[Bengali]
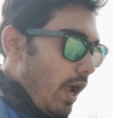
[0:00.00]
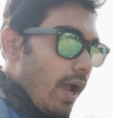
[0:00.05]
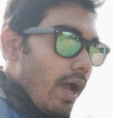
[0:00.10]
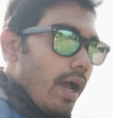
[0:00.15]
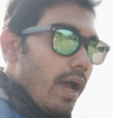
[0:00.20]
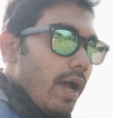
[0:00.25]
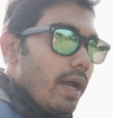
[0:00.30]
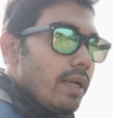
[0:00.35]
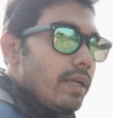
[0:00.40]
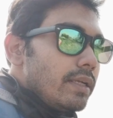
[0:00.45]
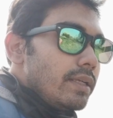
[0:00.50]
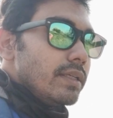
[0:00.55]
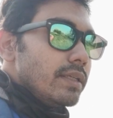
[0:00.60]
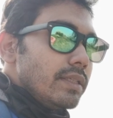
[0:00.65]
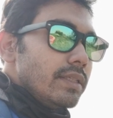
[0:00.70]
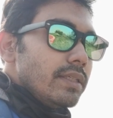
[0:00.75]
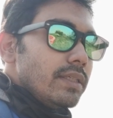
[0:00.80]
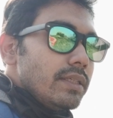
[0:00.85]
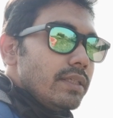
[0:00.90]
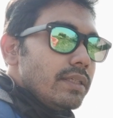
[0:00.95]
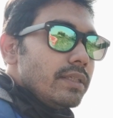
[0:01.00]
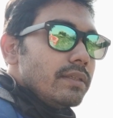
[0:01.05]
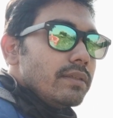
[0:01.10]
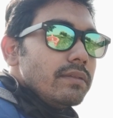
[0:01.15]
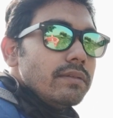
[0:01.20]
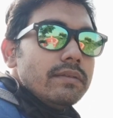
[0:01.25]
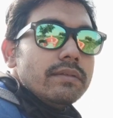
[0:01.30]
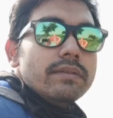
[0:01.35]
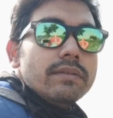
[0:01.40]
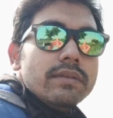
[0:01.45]
আর
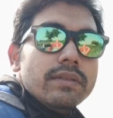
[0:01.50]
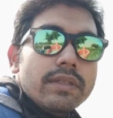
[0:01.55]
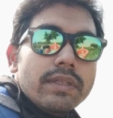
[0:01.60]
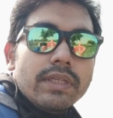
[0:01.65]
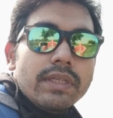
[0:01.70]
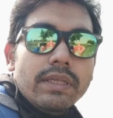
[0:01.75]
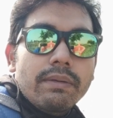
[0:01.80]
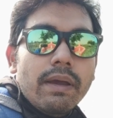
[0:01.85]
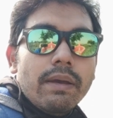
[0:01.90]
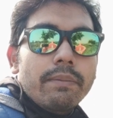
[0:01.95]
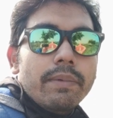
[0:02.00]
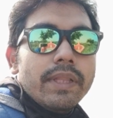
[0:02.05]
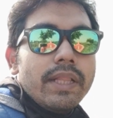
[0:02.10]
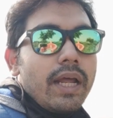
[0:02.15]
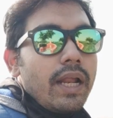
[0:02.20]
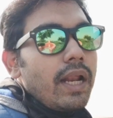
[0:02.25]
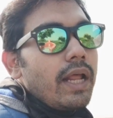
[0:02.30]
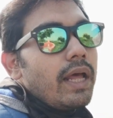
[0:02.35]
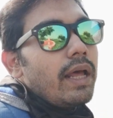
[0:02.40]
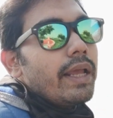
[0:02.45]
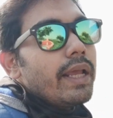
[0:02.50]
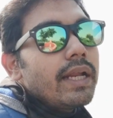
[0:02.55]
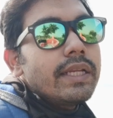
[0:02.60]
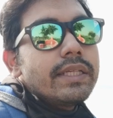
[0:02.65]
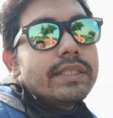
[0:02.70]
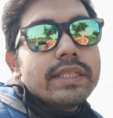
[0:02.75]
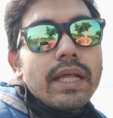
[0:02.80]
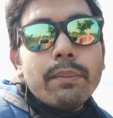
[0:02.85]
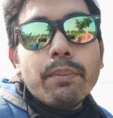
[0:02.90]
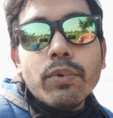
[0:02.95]
কিভাবে তারা এখানে
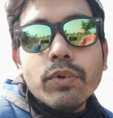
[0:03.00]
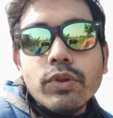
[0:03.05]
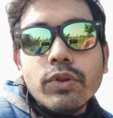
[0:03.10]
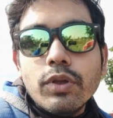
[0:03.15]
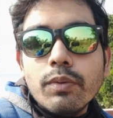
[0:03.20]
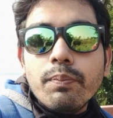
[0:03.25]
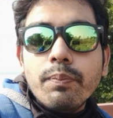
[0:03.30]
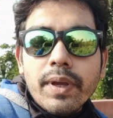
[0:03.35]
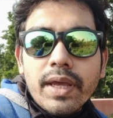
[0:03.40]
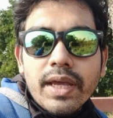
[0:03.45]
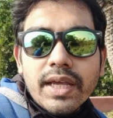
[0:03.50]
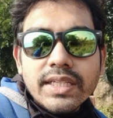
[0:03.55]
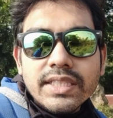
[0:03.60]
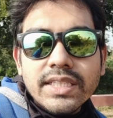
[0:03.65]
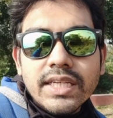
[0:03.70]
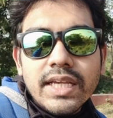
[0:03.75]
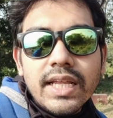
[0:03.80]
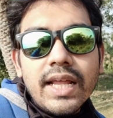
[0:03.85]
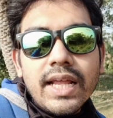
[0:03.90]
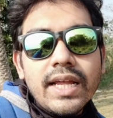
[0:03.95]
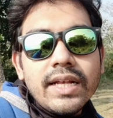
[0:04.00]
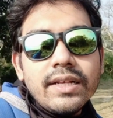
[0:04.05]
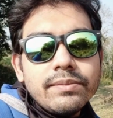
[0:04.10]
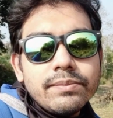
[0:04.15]
স্থাপত্য পেয়েছিলেন